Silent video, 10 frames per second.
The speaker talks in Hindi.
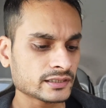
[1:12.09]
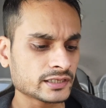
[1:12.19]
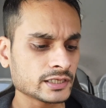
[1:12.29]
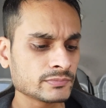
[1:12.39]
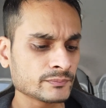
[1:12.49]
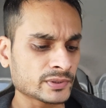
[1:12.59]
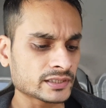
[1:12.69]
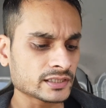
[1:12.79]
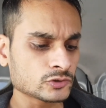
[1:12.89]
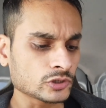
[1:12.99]
तकरीबन
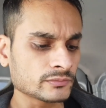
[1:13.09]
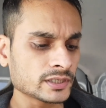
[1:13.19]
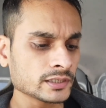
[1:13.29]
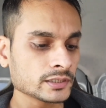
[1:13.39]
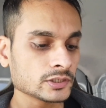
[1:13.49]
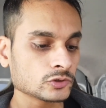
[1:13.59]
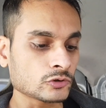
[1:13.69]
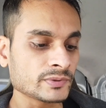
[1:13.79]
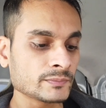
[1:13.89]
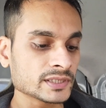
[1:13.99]
पंद्रह से चौदह मिनट
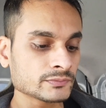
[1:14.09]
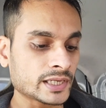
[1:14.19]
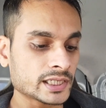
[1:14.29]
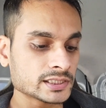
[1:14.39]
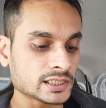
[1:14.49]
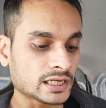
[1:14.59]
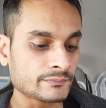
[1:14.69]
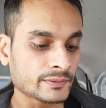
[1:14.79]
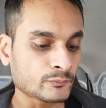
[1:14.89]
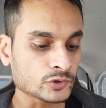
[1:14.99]
तो अभी बस मैं इस
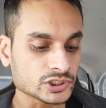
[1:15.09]
जगह पे